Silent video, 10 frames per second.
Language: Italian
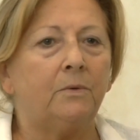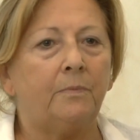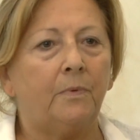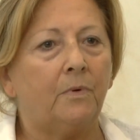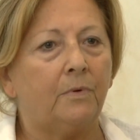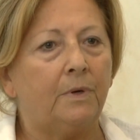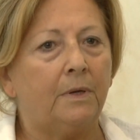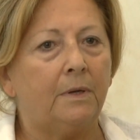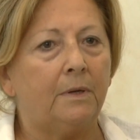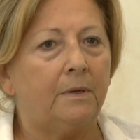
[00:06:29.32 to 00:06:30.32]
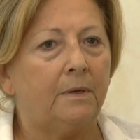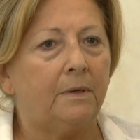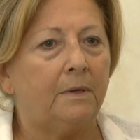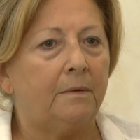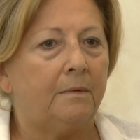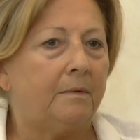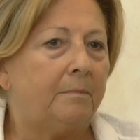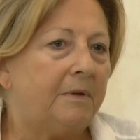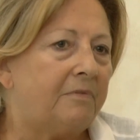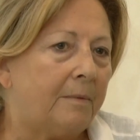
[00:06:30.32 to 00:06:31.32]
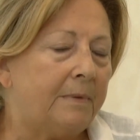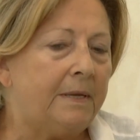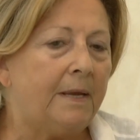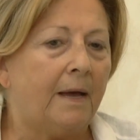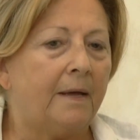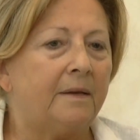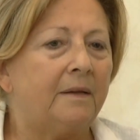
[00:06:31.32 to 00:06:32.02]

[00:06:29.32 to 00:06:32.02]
un po' con i miei familiari.